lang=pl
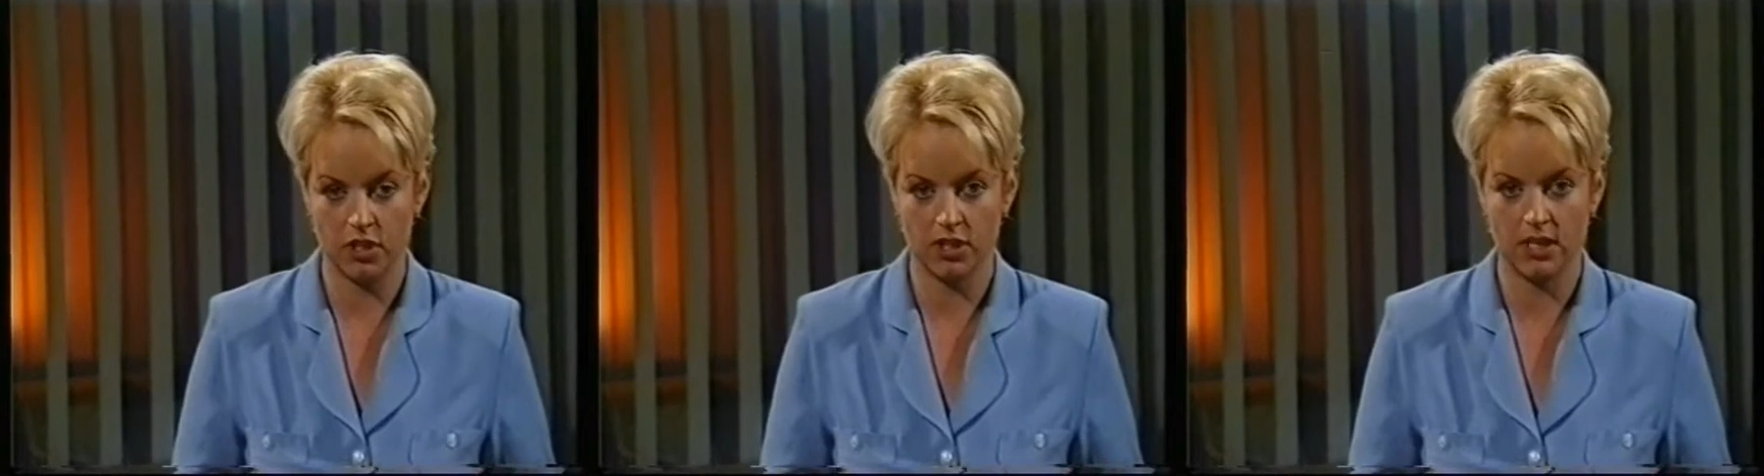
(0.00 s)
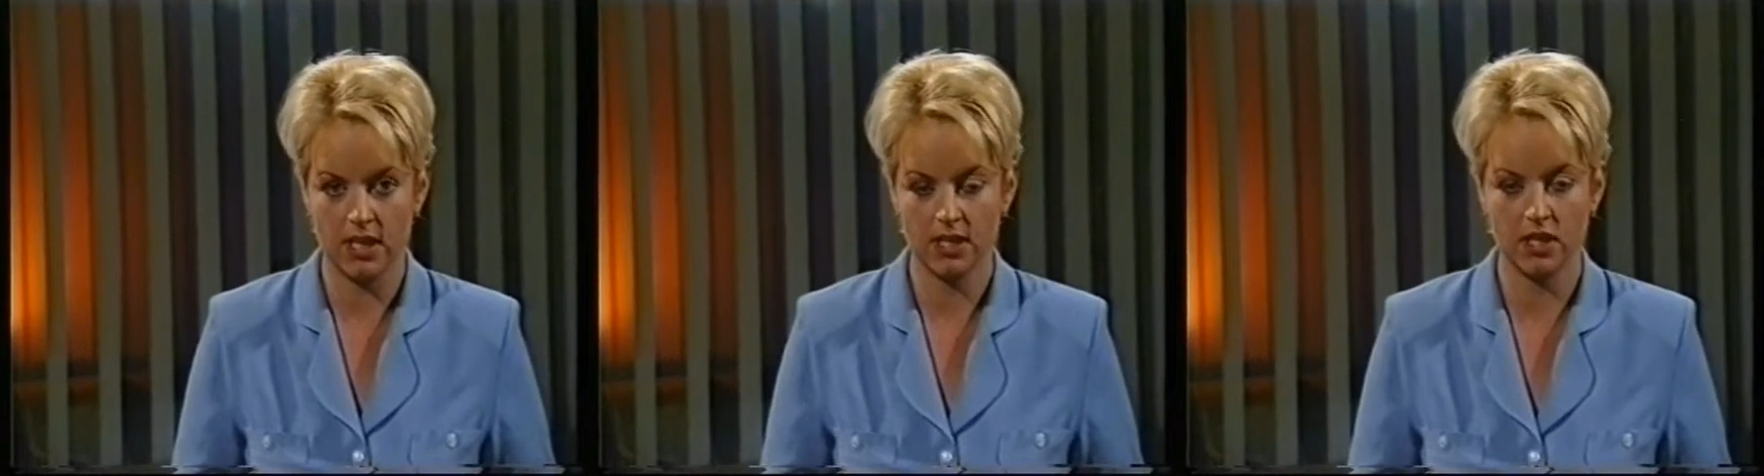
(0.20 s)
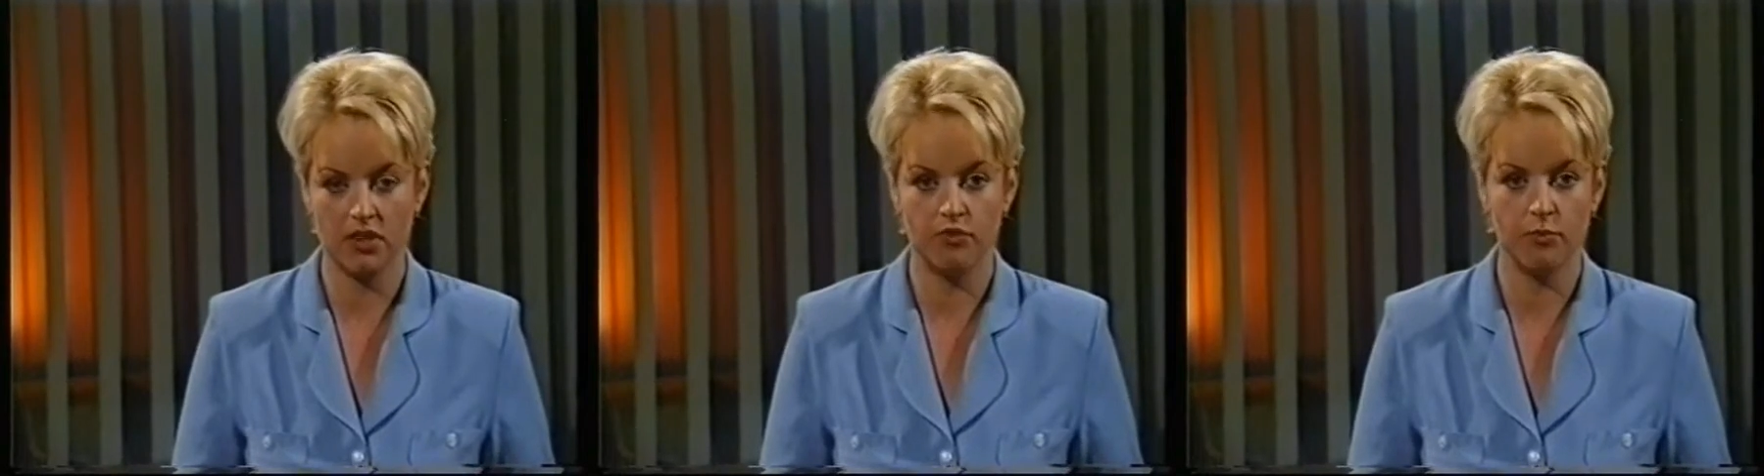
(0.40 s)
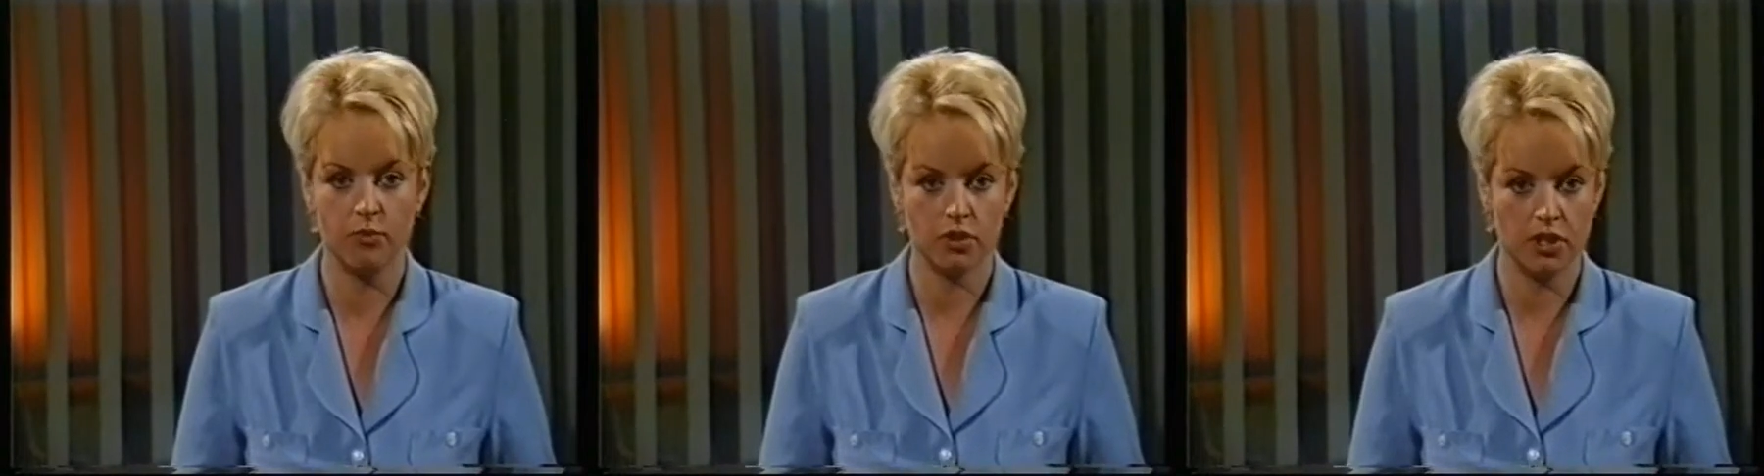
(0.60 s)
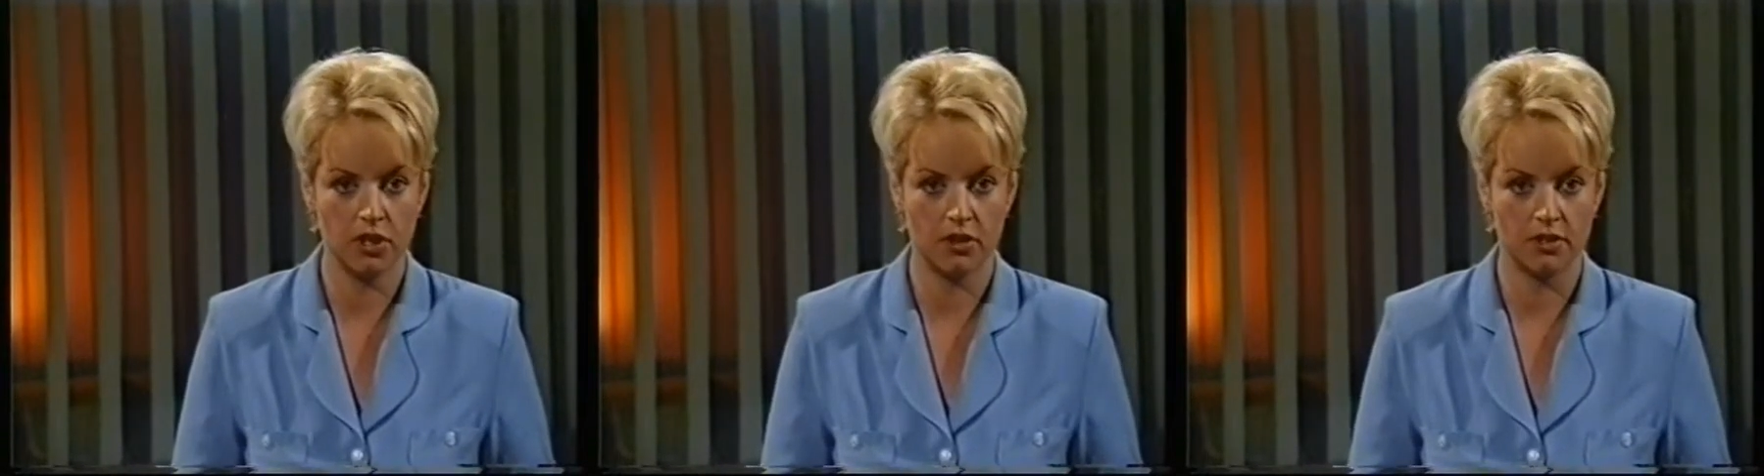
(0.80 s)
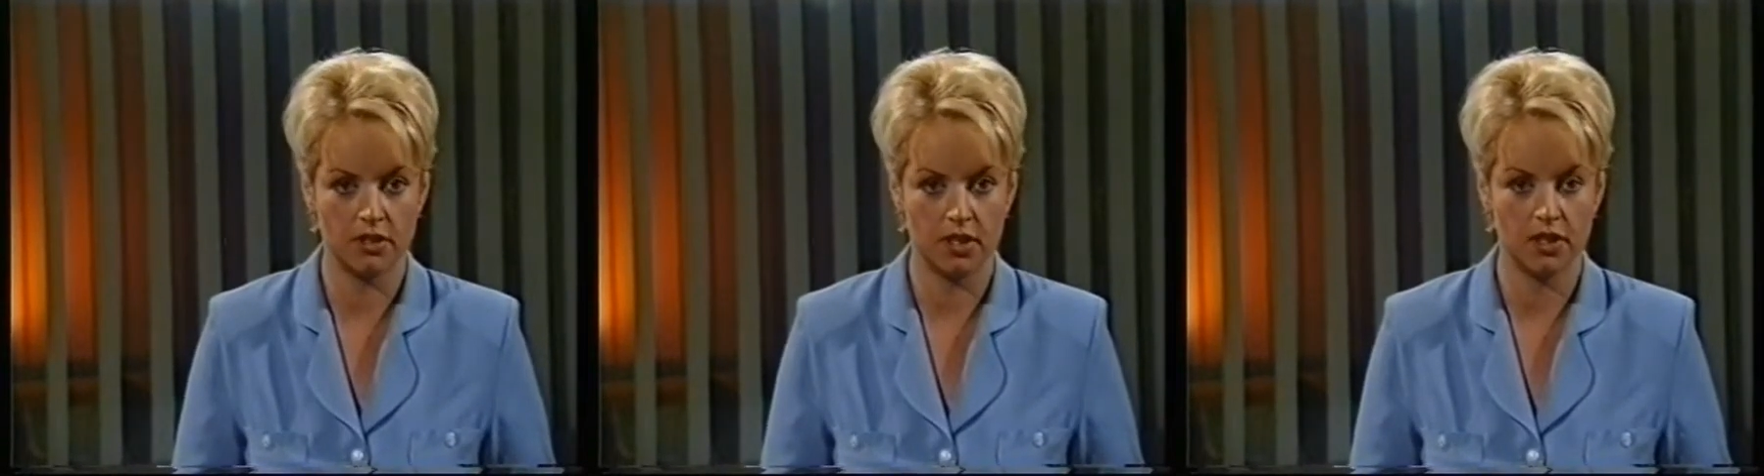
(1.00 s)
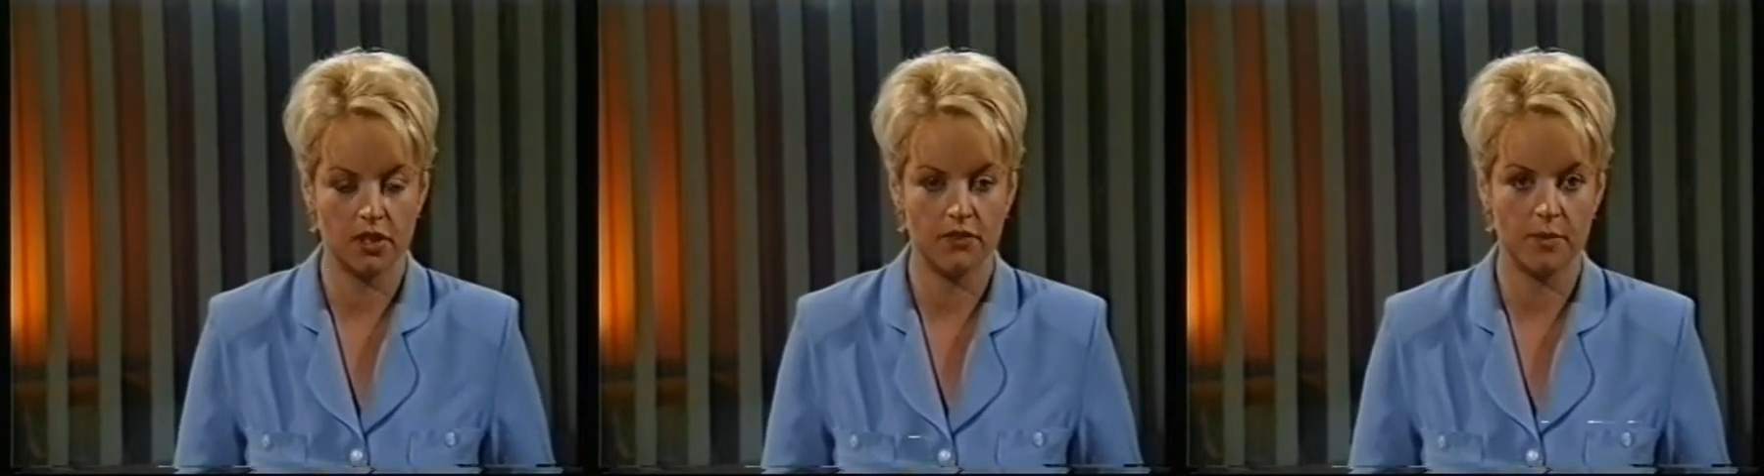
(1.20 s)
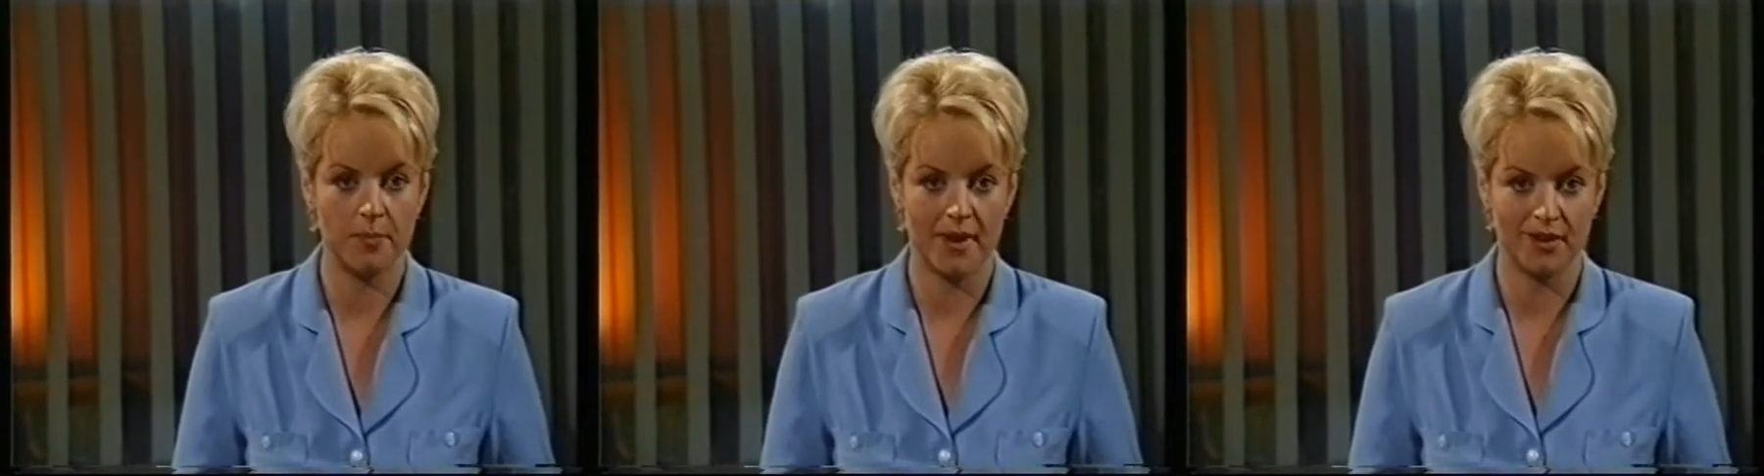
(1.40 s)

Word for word: 16 w muszli koncertowej